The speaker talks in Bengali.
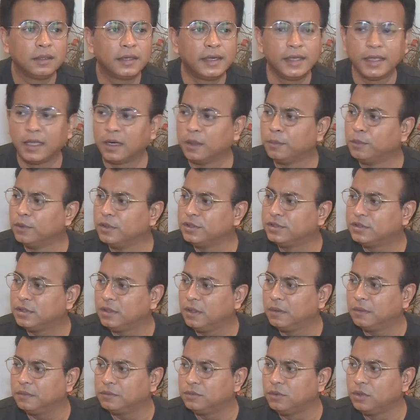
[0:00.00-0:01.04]
কে যেন বলছিল
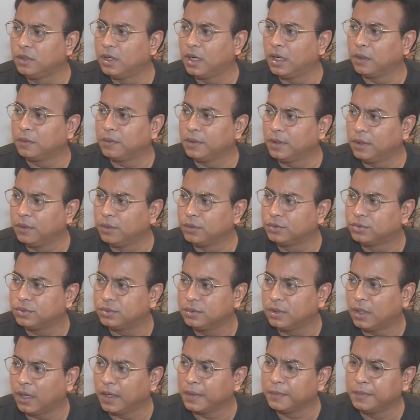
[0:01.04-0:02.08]
দুর্গা ঠাকুরের
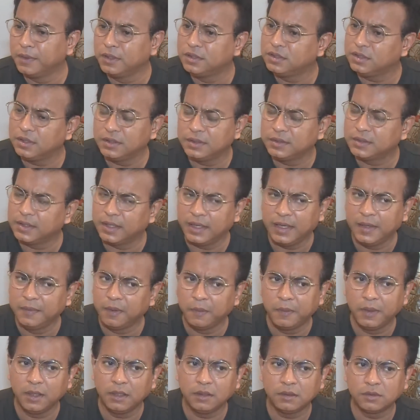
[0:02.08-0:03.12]
ওষুধ আমি বলছি যে
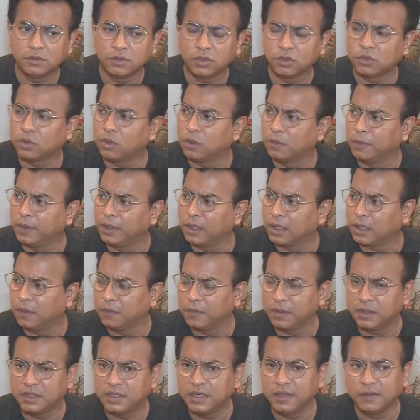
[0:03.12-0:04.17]
এইভাবে ছোট করবেন না
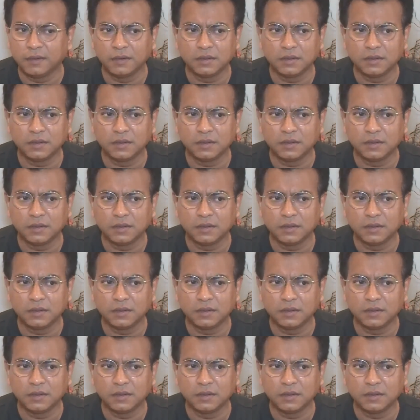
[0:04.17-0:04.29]
কাউকে ঠিক